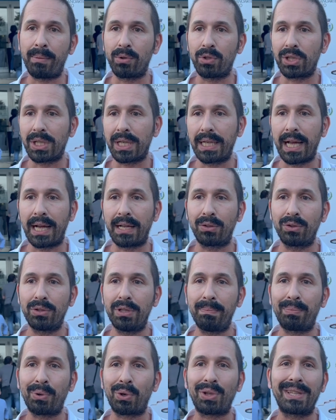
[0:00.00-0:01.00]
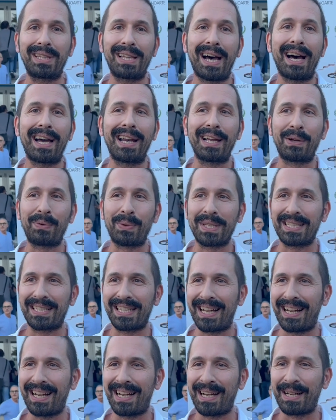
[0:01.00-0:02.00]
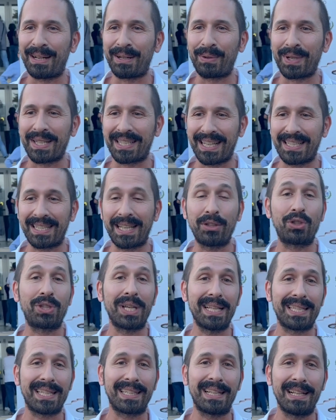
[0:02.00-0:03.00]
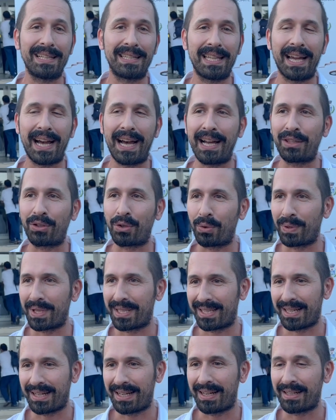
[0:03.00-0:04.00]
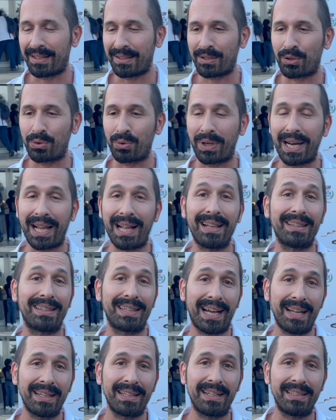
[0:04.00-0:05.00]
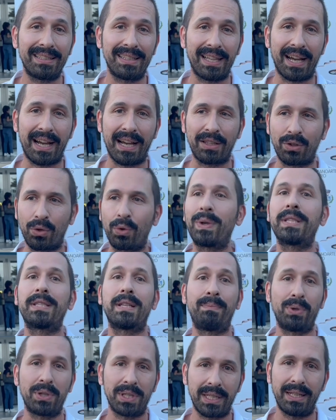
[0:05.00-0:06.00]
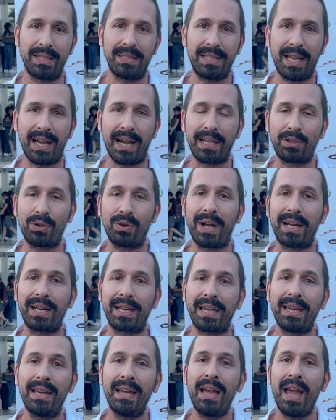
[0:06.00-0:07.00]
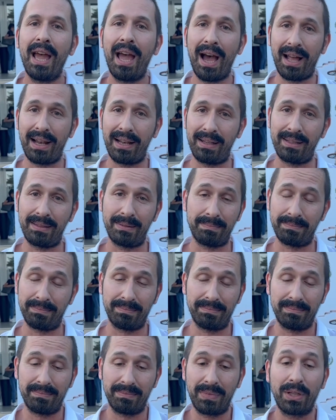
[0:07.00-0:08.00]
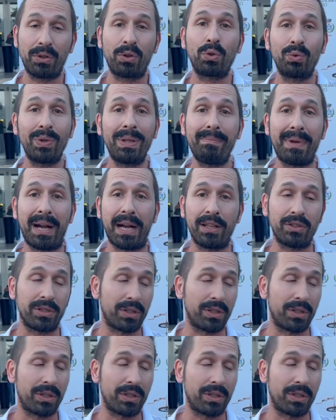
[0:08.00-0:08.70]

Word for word: cercato di portare questa, questa saggezza del teatro, questa surrealtà del teatro, questa poesia del teatro anche al, con un'immagine,